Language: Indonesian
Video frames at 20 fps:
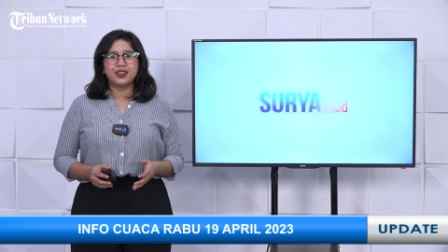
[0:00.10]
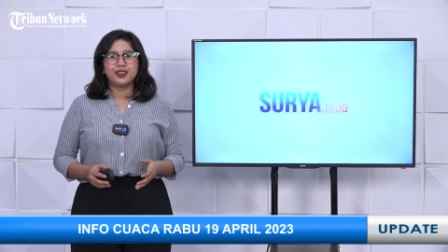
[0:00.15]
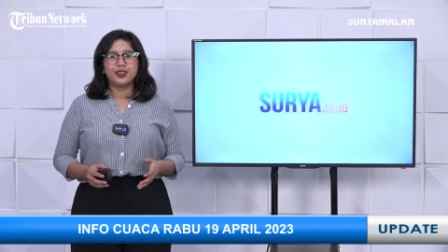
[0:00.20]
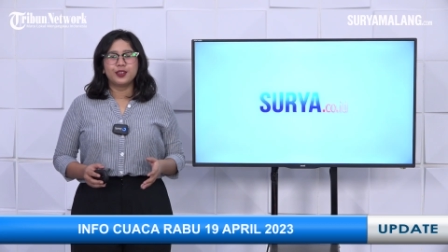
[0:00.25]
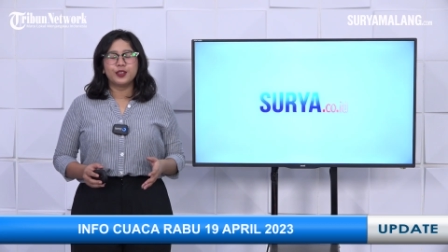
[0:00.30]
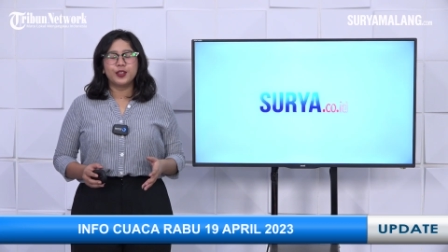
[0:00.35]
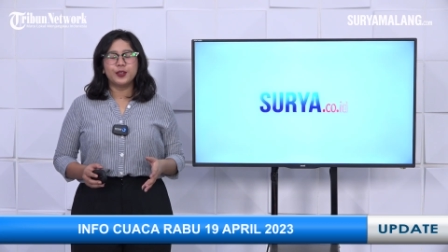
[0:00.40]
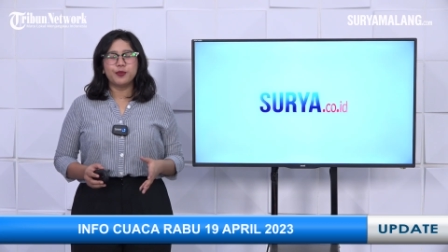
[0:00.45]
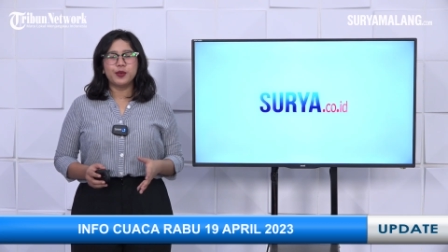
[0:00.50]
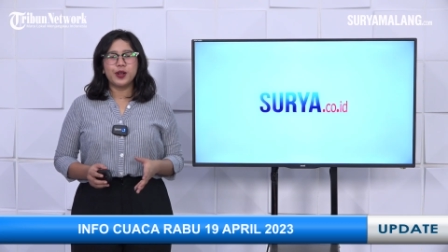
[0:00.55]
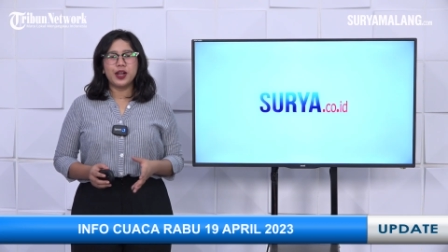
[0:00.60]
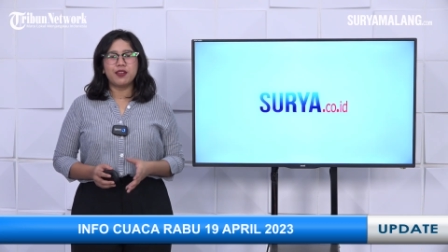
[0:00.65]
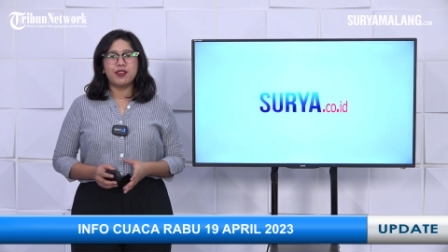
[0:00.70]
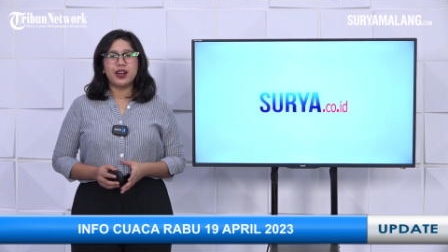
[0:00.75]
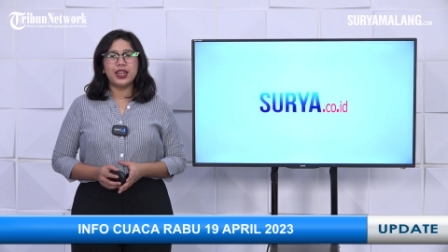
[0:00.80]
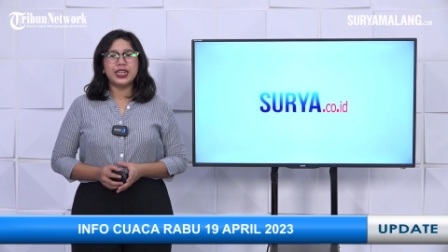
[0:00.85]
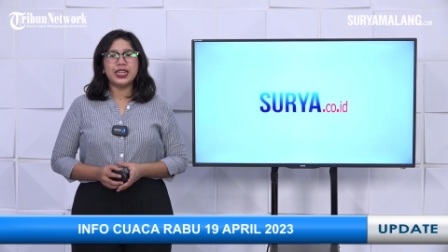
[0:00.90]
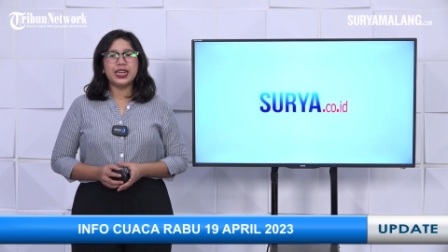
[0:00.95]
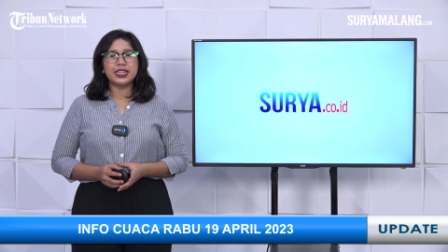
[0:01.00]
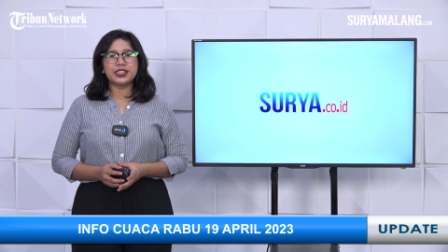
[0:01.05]
Untuk
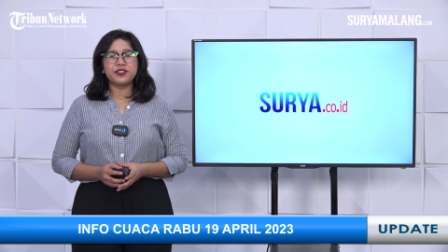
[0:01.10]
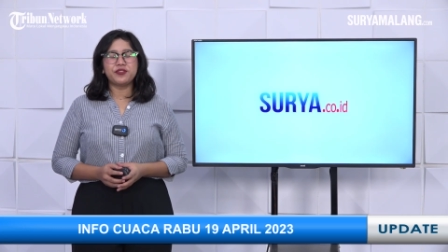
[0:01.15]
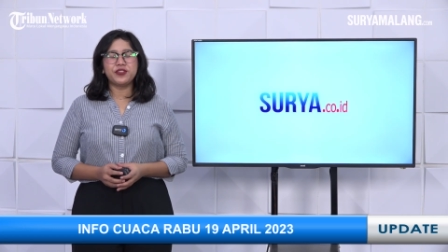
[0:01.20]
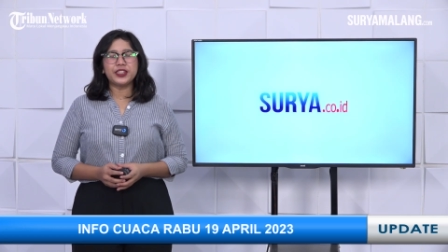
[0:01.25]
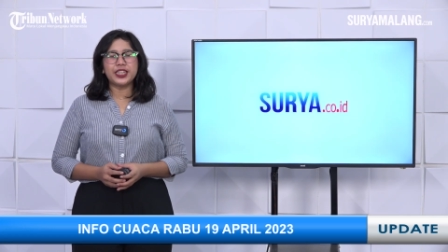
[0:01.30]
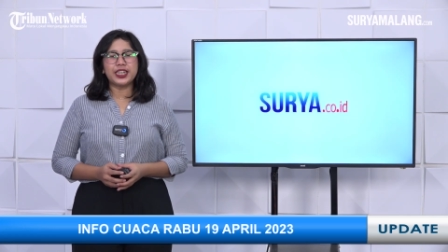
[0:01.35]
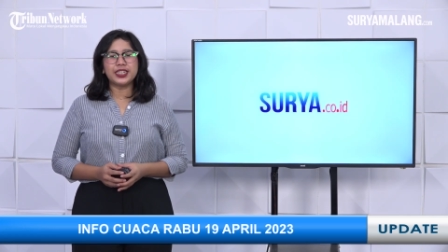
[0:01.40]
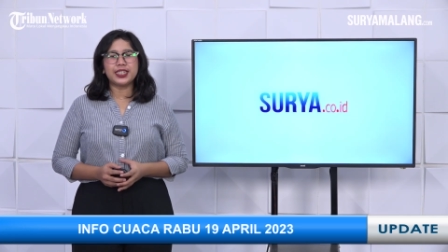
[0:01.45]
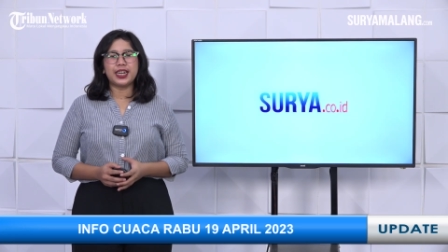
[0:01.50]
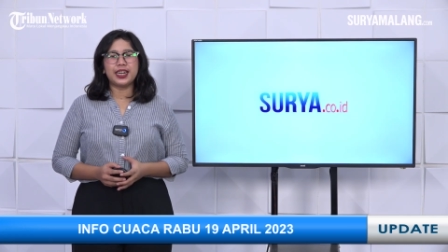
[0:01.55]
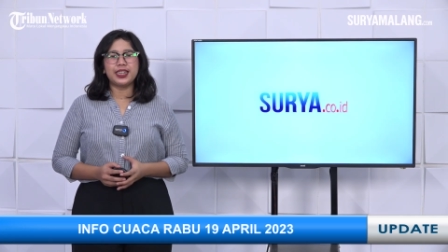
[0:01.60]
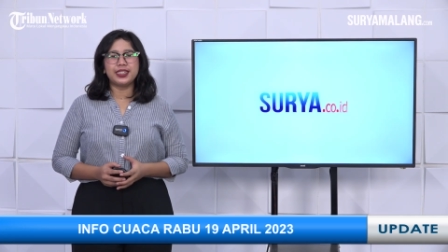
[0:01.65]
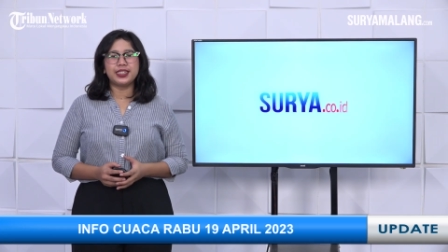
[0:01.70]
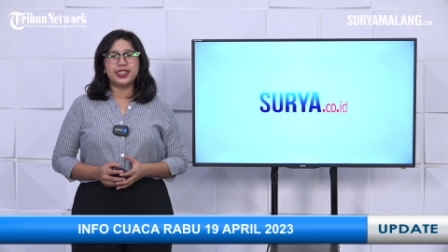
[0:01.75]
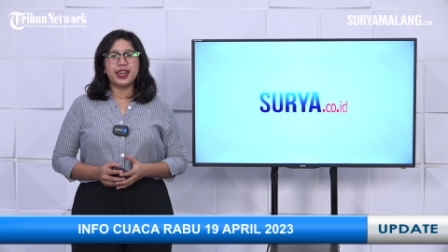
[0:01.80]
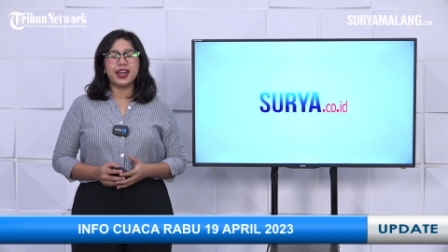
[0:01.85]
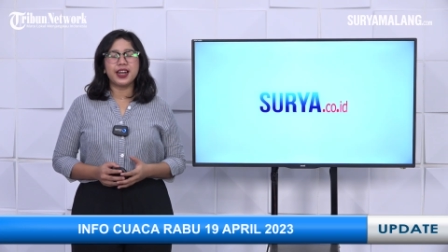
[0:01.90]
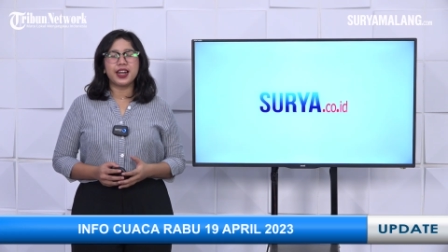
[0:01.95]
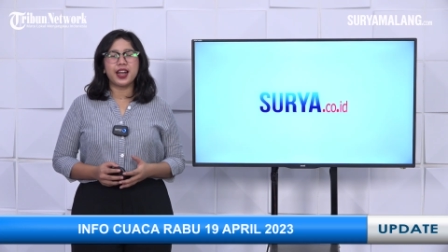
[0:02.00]
mengawali aktivitas Anda,